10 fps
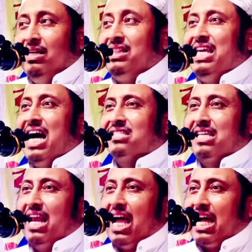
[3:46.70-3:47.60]

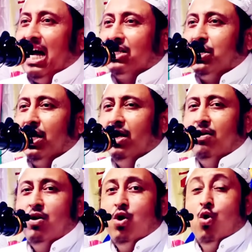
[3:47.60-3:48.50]
ইতিহাসে লেখা আছে
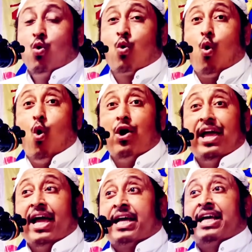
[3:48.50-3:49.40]

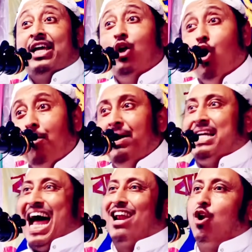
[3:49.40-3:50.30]
কয়েক
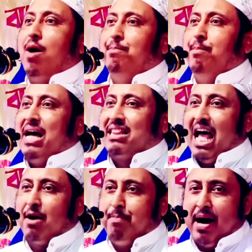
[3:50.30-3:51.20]
কিলোমিটার লম্বা
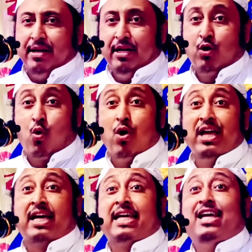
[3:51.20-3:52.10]
তার বাড়ি
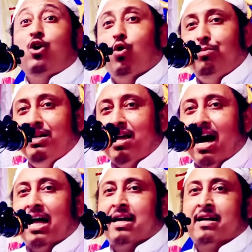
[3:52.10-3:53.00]
কয়েক
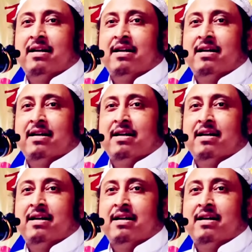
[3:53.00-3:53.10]
কিলোমিটার